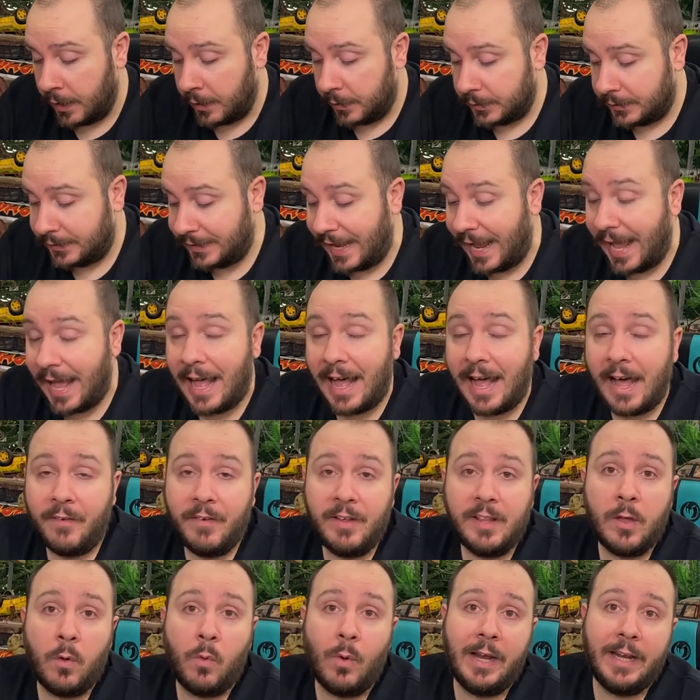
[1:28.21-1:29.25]
Se
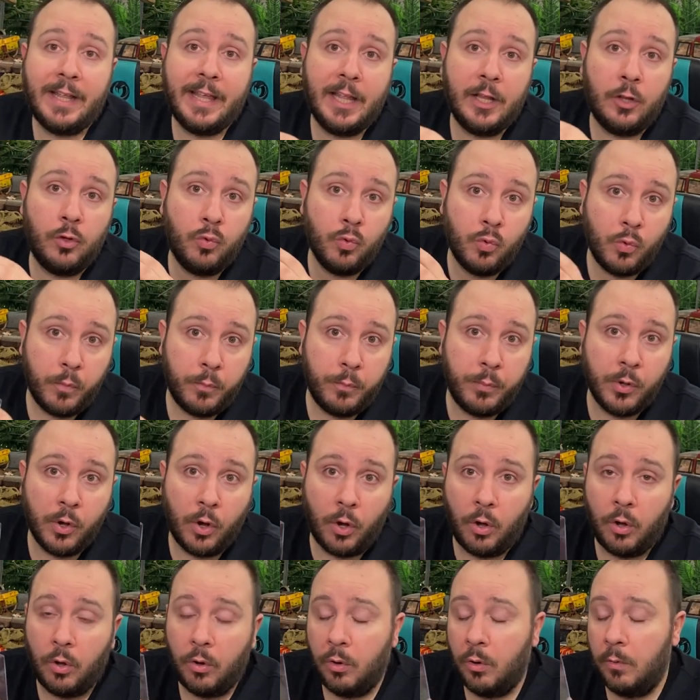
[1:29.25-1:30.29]
avete qualche dubbio
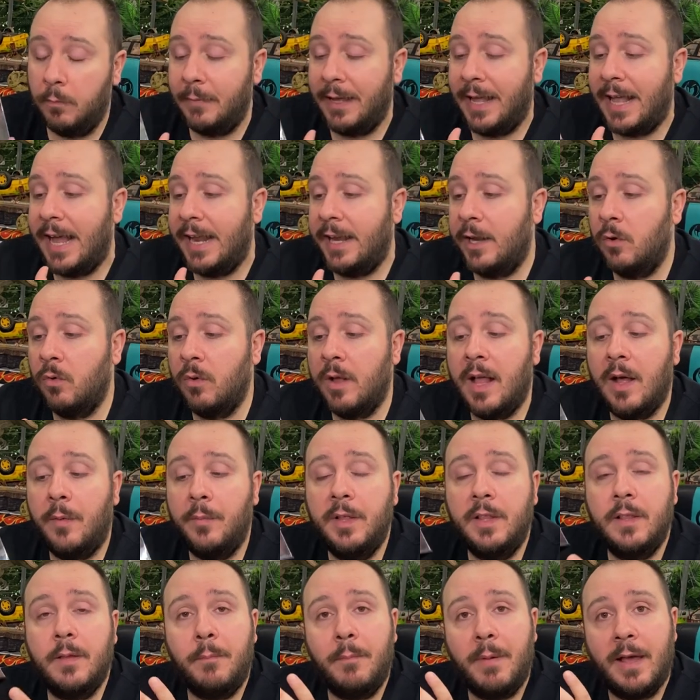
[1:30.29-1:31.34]
o magari non
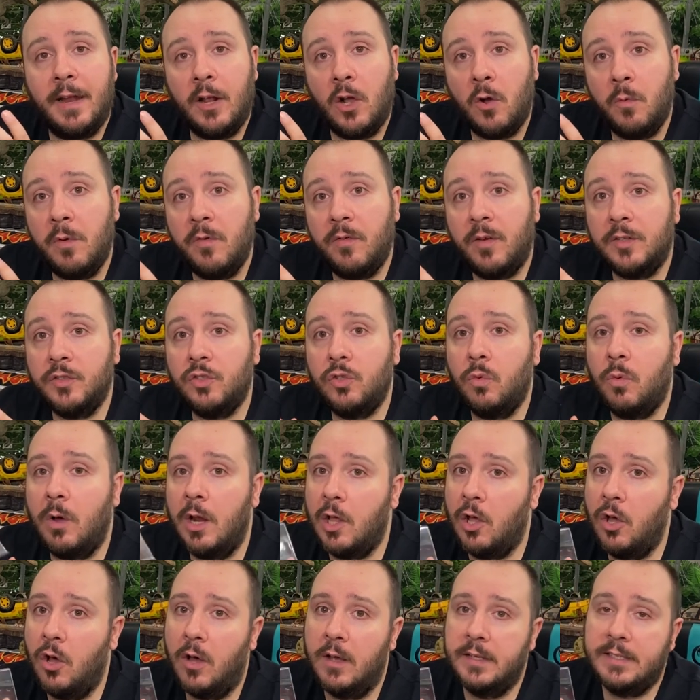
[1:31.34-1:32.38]
capite bene come faccio
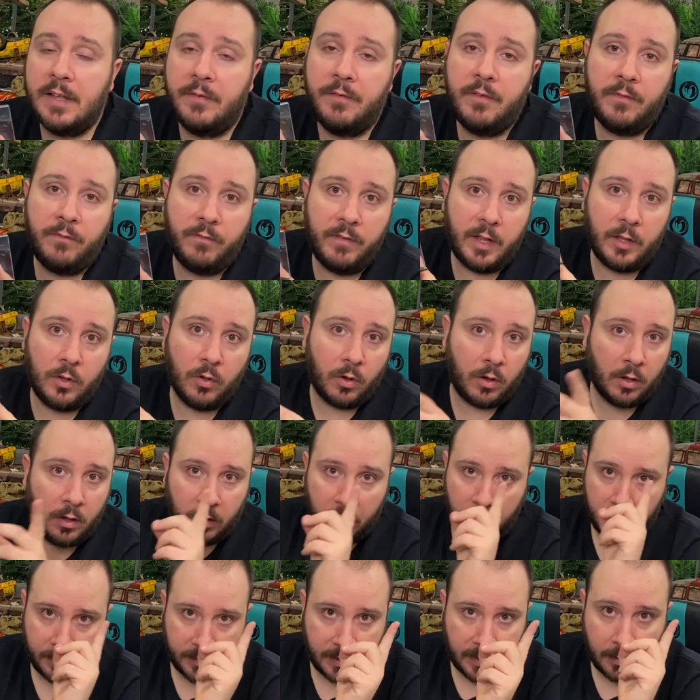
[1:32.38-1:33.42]
qualcosa, vi invito
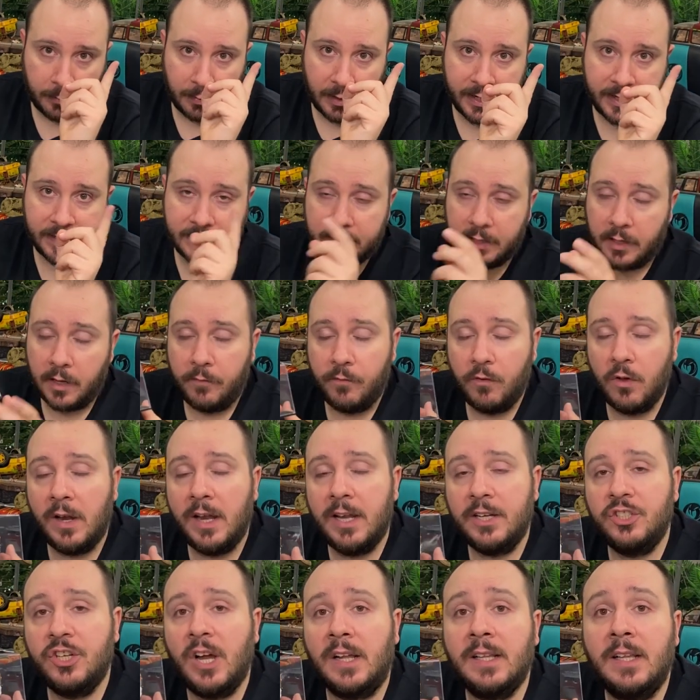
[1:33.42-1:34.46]
nella playlist che vi ho
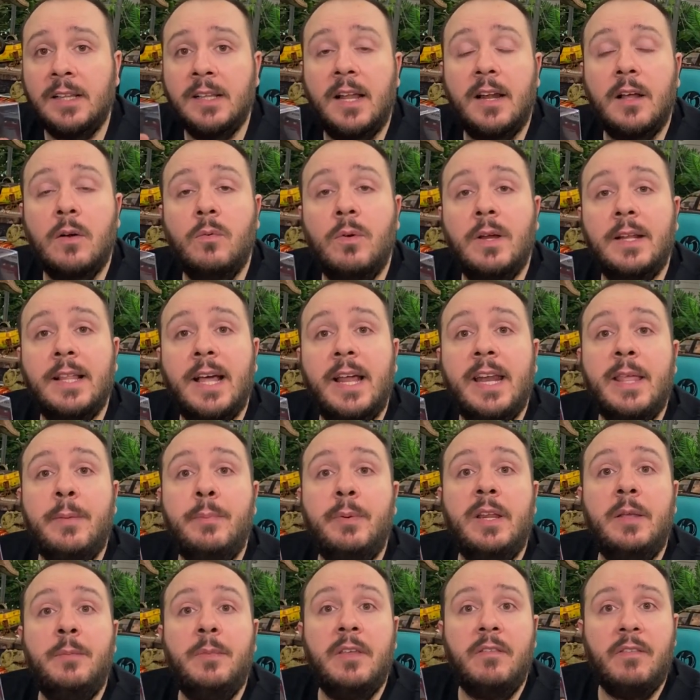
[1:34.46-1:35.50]
lasciato ad andare a guardare i
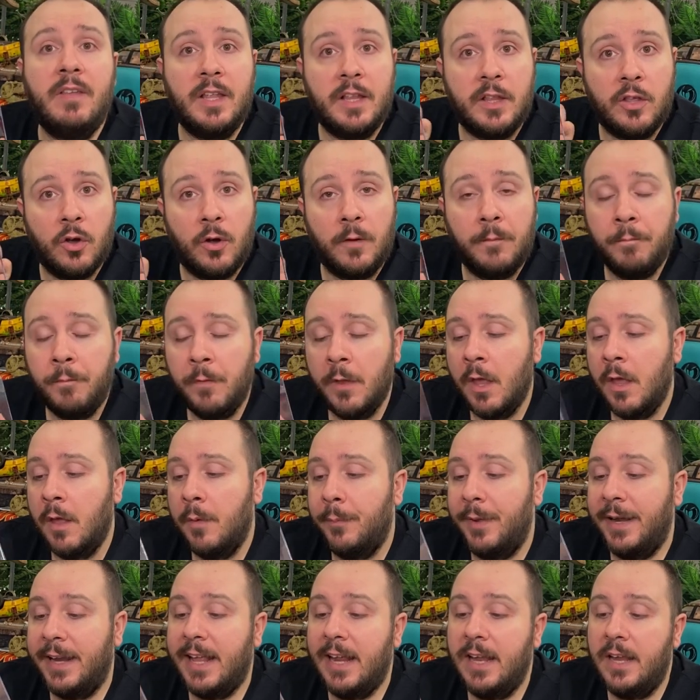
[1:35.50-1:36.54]
primi video,
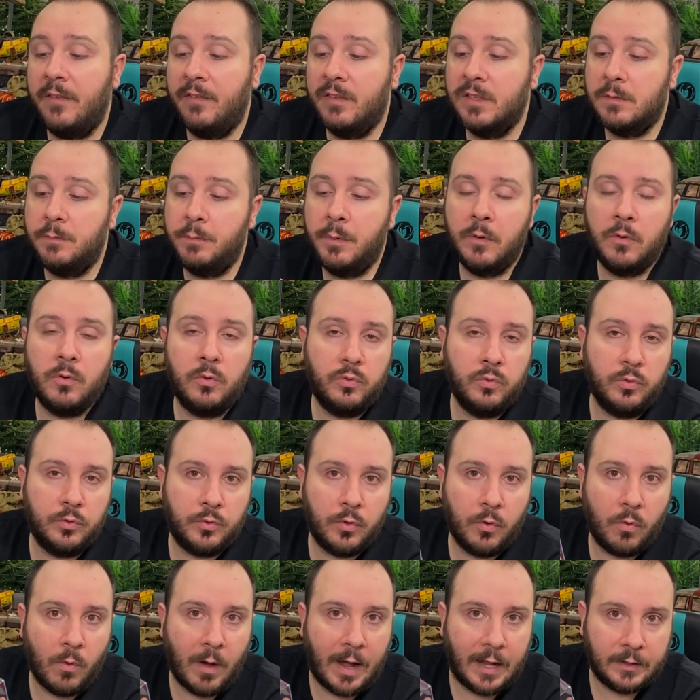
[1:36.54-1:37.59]
perché lì vi spiego
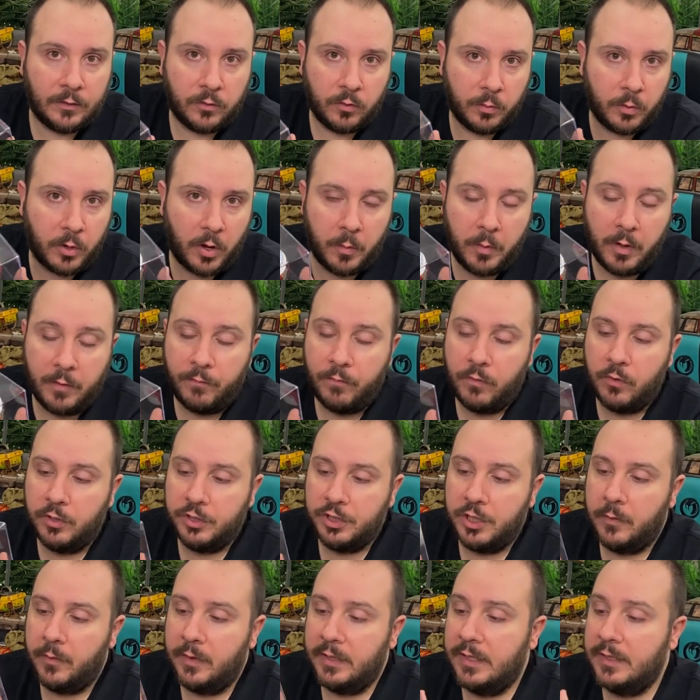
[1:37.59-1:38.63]
tutto quanto proprio a
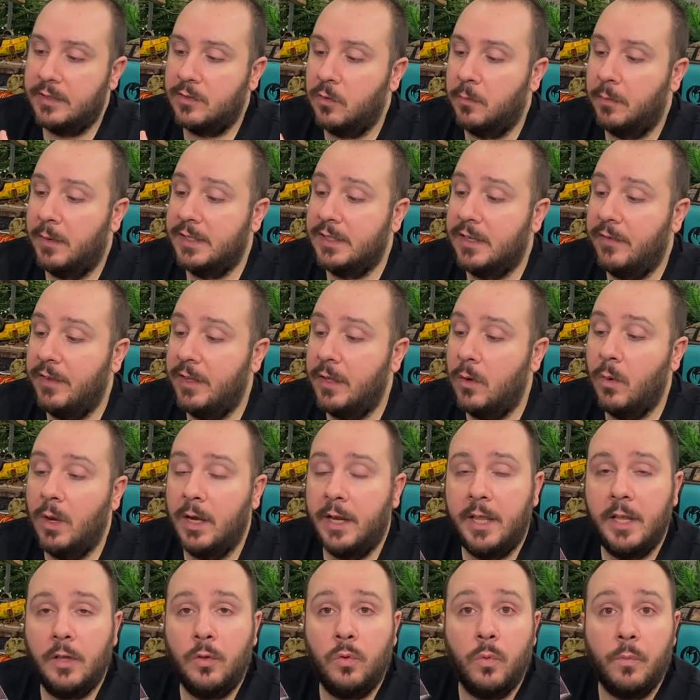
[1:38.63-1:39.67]
voce, quindi insomma se avete
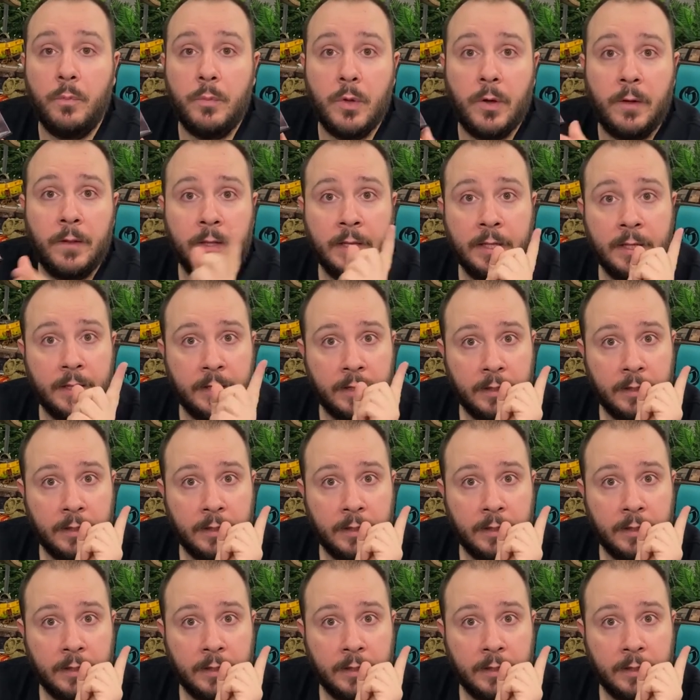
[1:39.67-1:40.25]
qualche dubbio